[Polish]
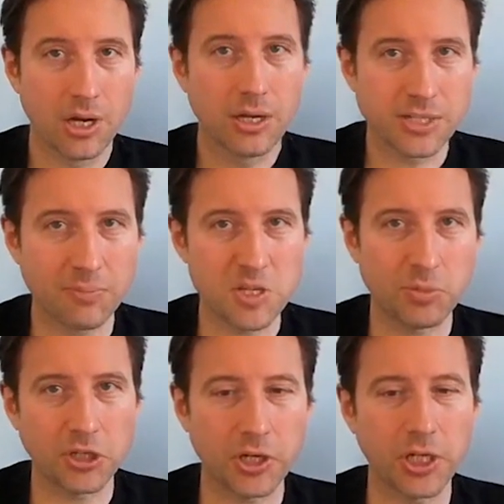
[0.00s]

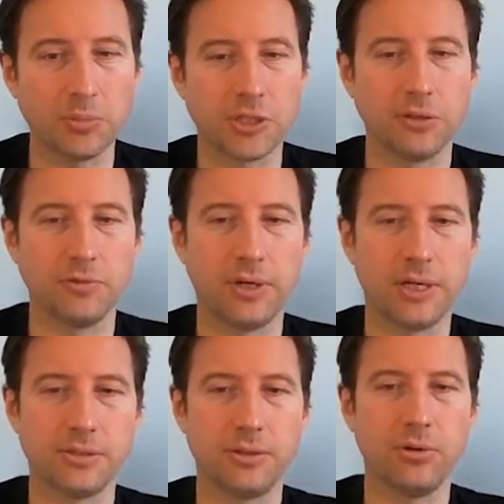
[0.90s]
zabezpieczeniem przed
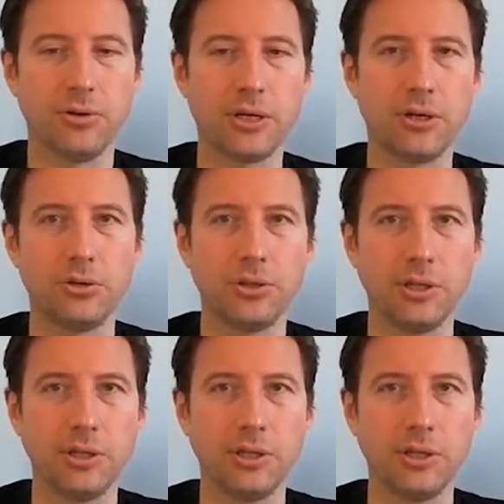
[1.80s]
inflacją. Ona chroni